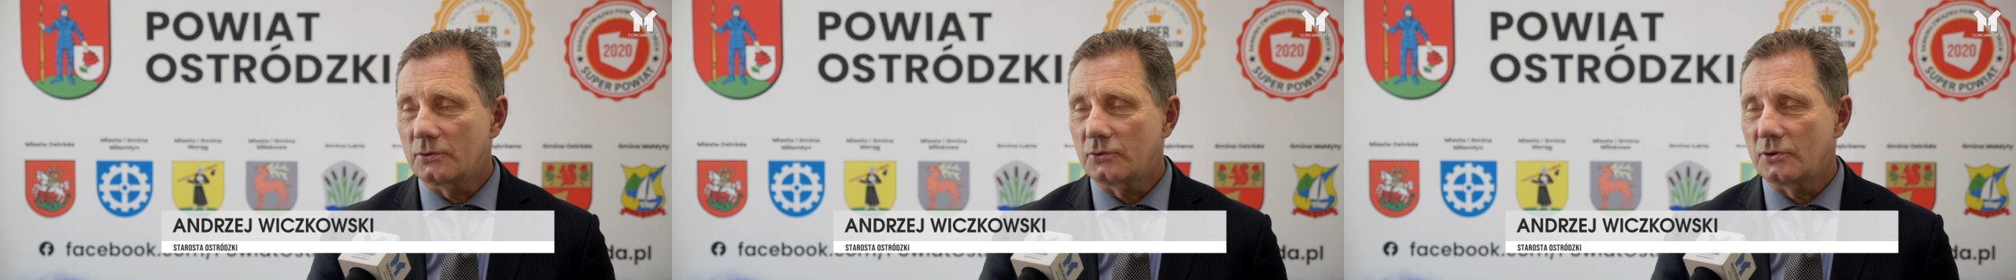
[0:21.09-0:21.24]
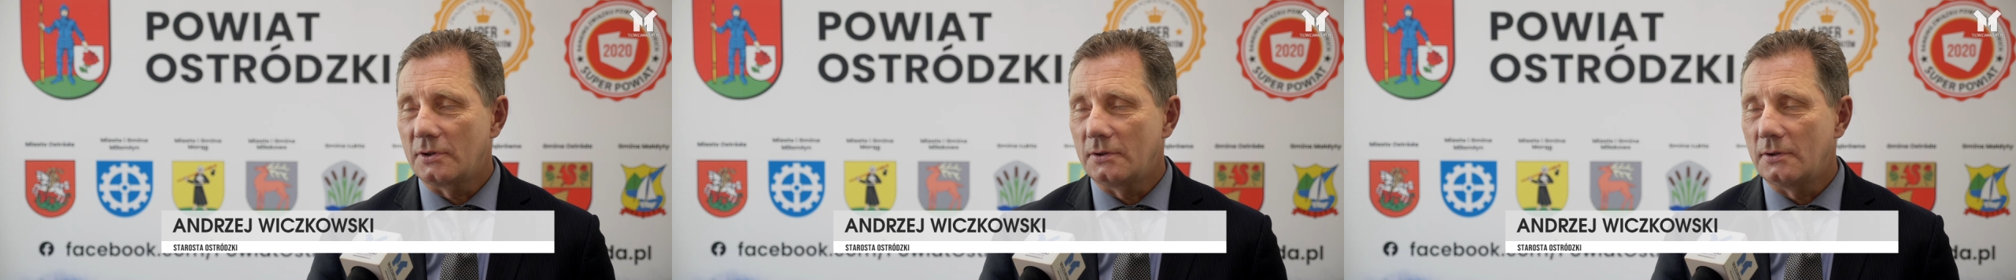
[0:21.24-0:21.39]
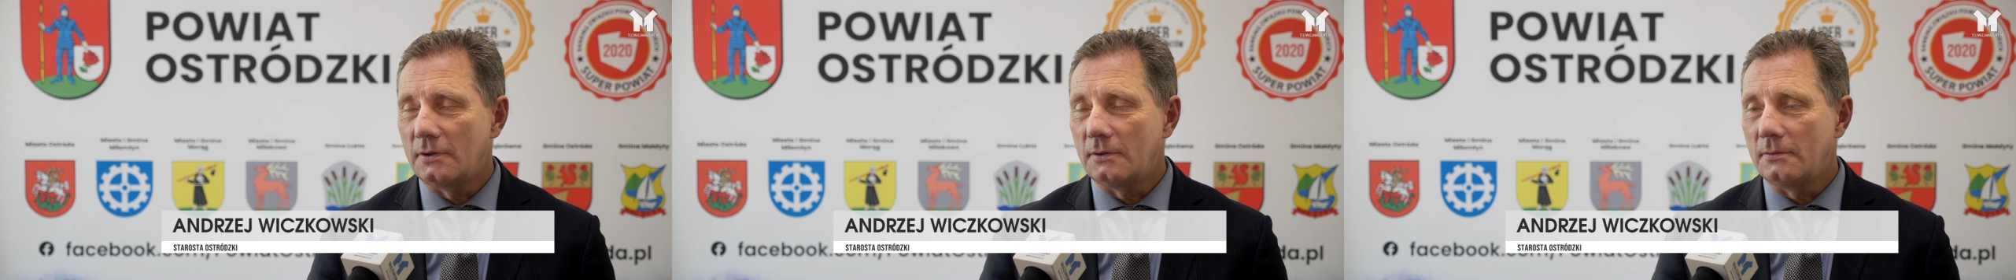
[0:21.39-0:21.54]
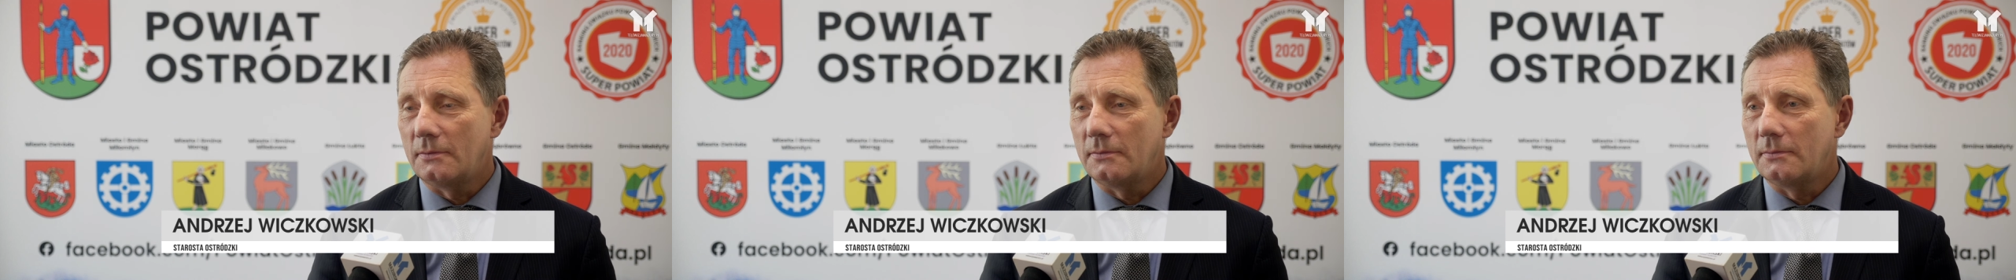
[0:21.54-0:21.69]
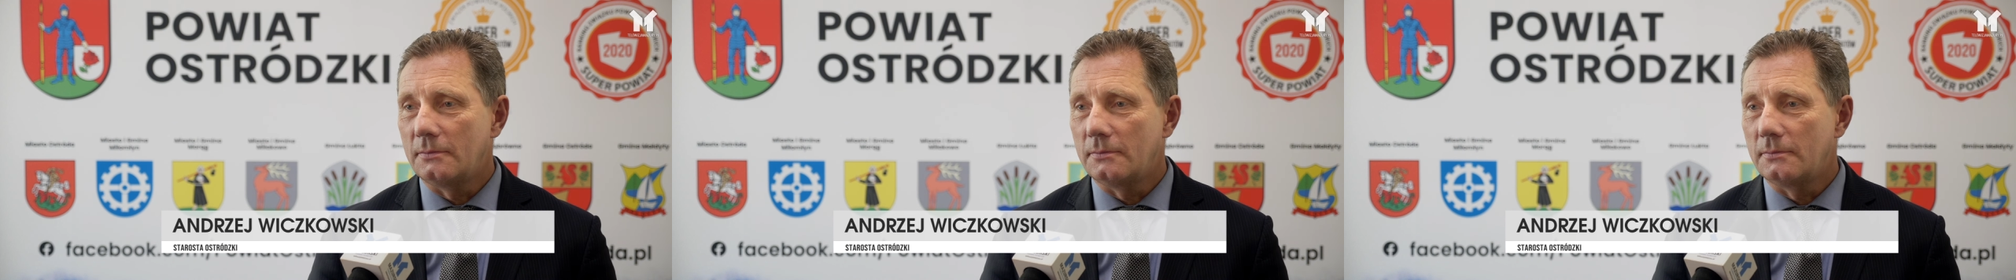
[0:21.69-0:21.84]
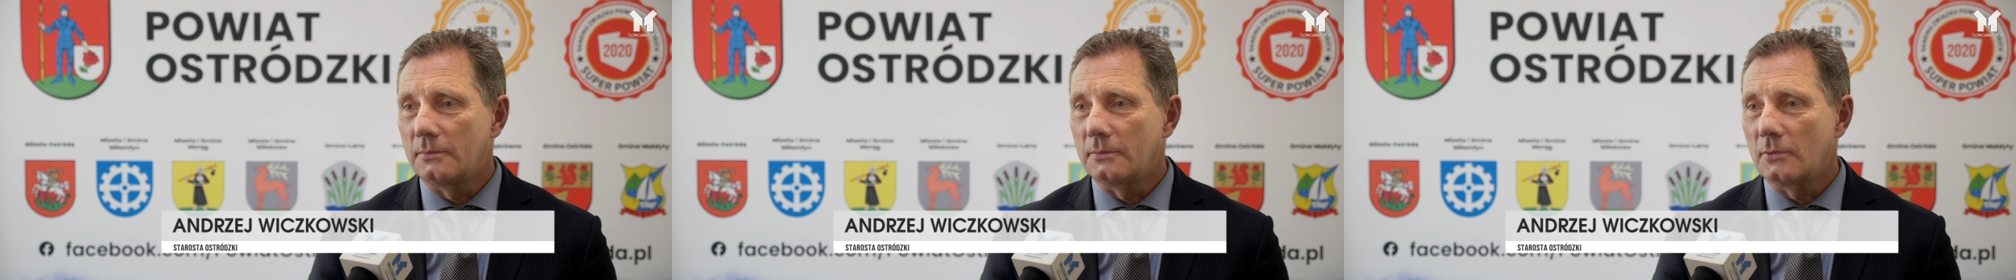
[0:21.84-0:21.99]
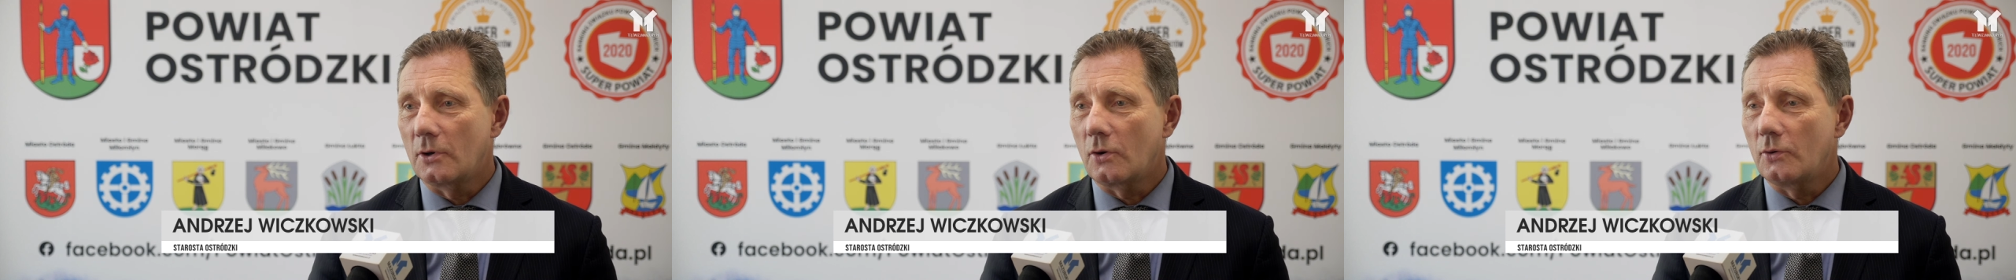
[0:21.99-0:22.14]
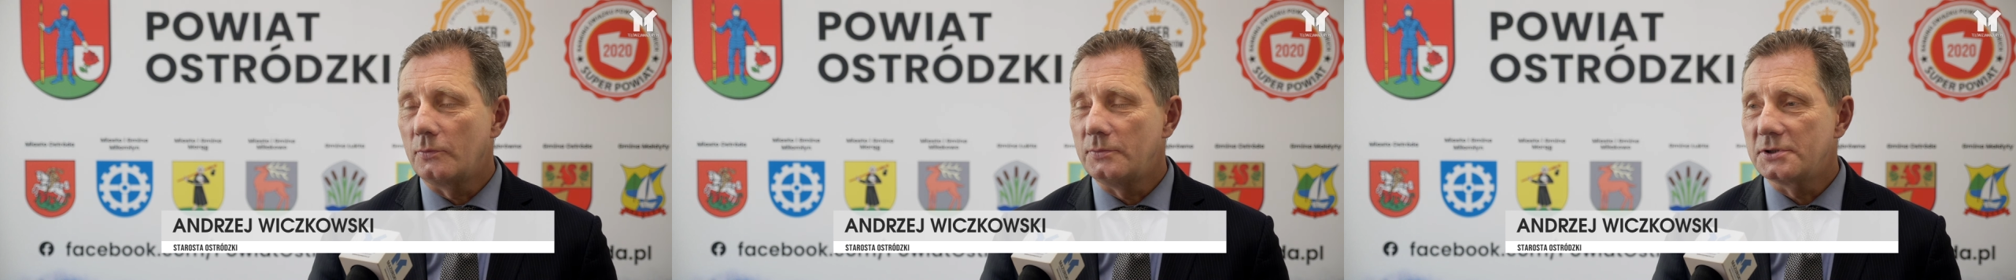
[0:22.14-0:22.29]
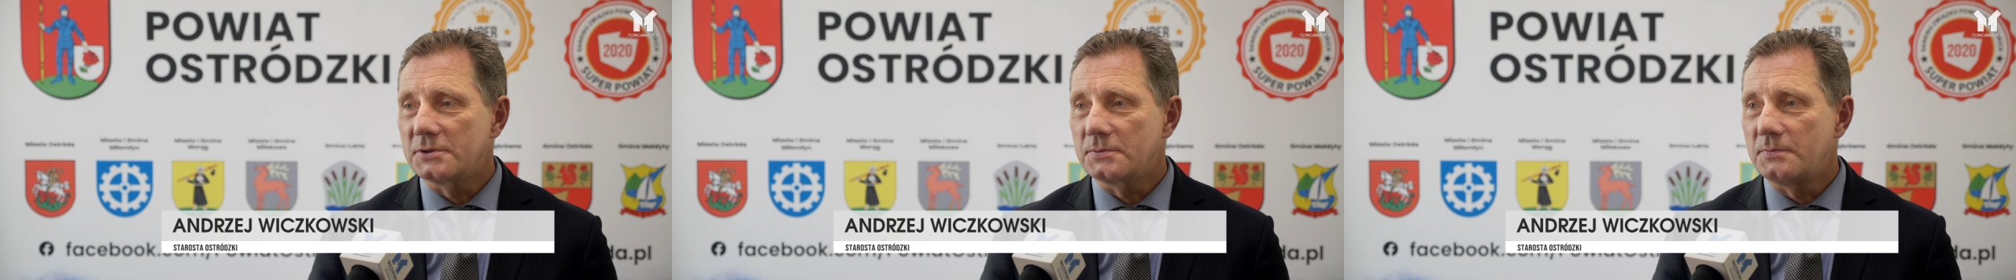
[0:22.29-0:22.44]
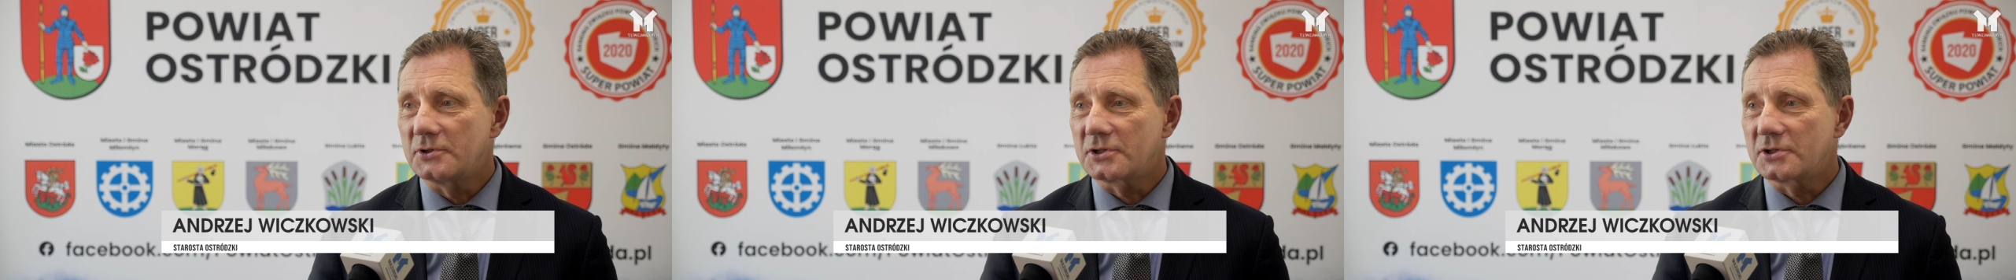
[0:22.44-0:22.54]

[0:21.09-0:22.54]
które mogą mieć